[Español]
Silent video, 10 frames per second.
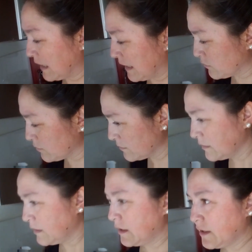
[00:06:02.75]
de gato
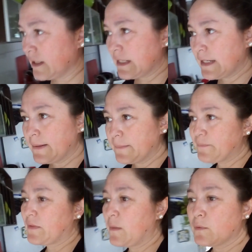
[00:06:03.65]
y el
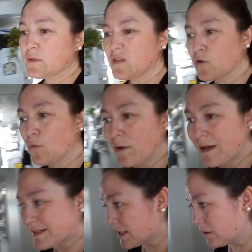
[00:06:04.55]
mm, esposito no
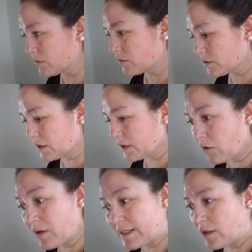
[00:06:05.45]
puede hacerlo, entonces
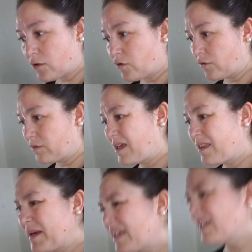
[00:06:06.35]
tengo que hacerlo yo. Y
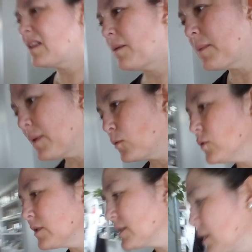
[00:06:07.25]
además que también me
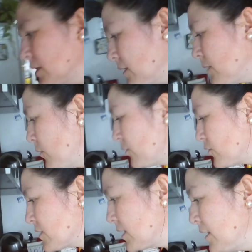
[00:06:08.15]
gusta hacer este tipo de
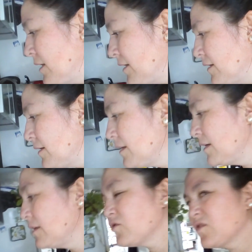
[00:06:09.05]
cosas.
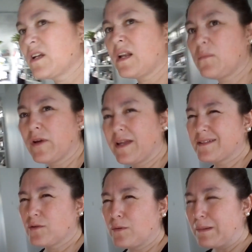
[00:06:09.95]
Eh, nosotras las
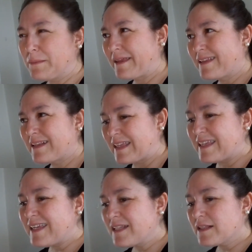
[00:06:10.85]
mujeres somos más
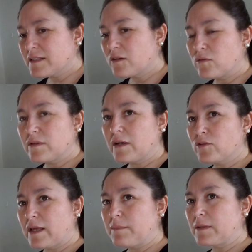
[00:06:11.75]
detallistas y con una
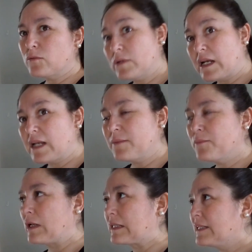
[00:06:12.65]
gota de pintura la
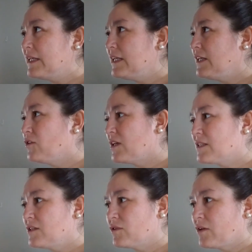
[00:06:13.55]
limpio al tiro y
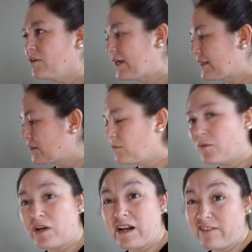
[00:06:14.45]
así no tengo que andar
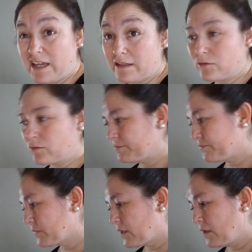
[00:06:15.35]
como rabiando.
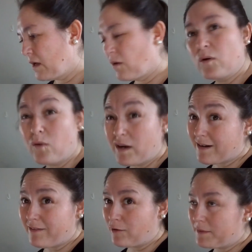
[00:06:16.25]
Aunque igual
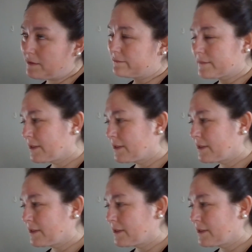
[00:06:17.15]
rabeo, pero